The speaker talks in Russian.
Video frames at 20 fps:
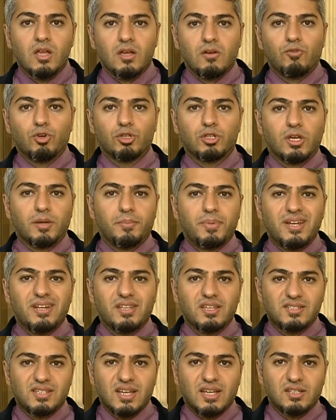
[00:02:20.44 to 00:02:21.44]
Вот э,
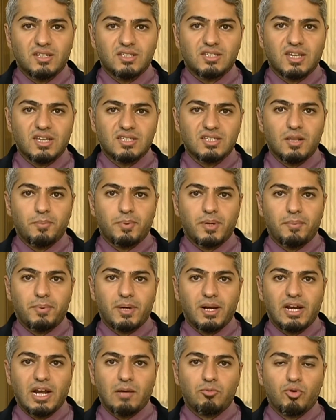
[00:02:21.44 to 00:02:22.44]
Берни Сандерс сказал про
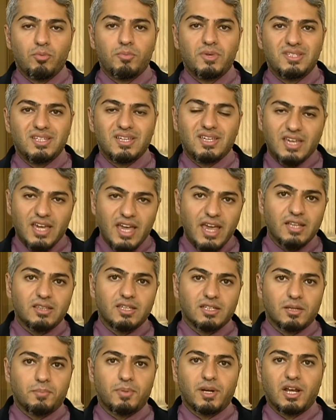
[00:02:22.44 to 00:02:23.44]
программу Medicaid.
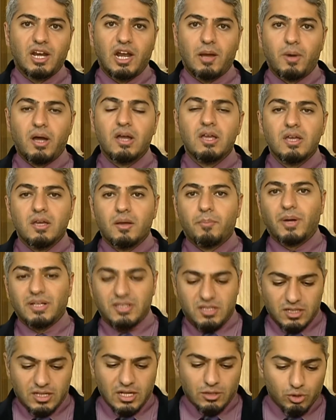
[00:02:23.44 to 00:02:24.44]
Это программа,
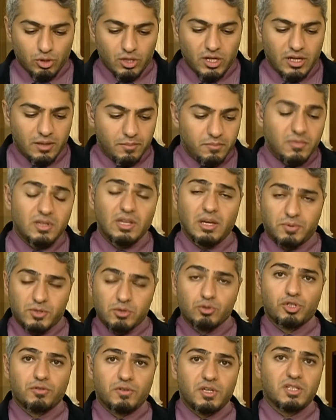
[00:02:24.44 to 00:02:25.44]
которая
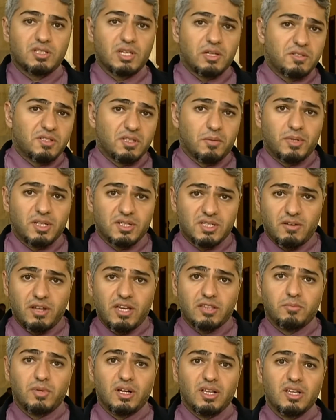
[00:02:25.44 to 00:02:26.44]
медобслуживание, соответственно,
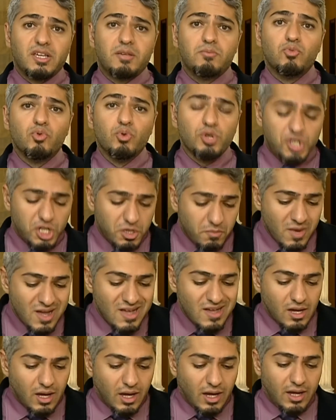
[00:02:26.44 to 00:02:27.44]
предоставляет малоимущим
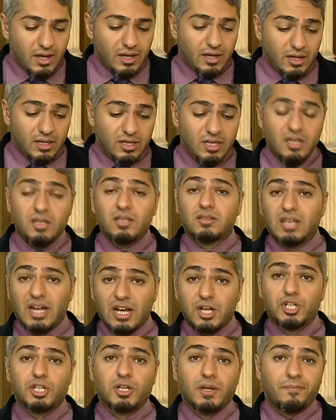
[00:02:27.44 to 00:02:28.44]
э, и
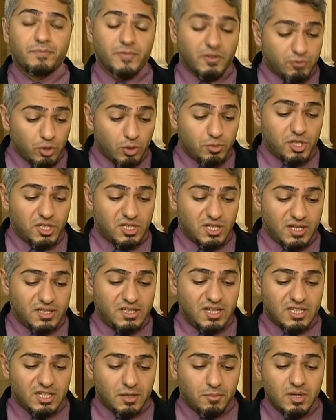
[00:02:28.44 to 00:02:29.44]
также, в том числе,
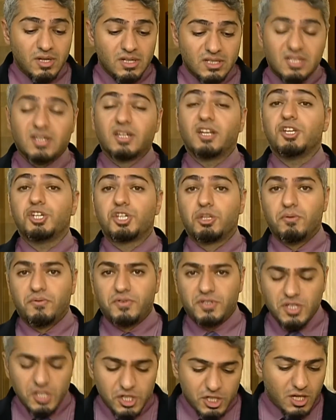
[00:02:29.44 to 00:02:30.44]
детям с ограниченными
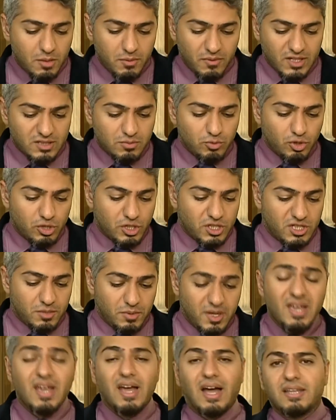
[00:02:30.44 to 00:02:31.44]
физическими
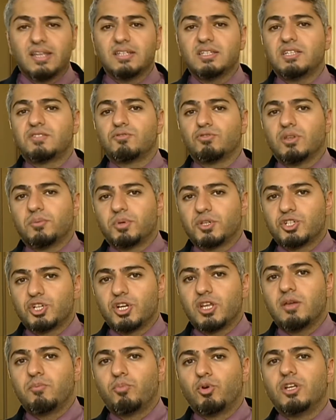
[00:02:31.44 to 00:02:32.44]
возможностями. Она действует на
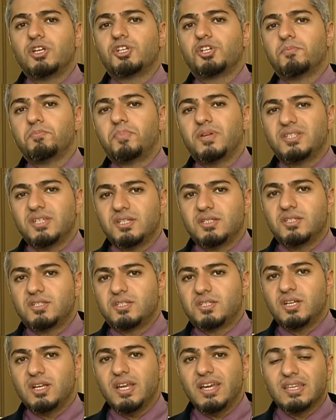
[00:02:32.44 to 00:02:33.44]
протяжении более чем
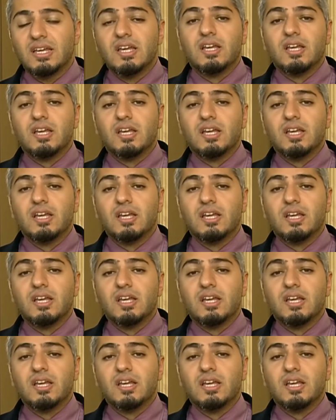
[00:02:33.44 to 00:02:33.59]
50 лет.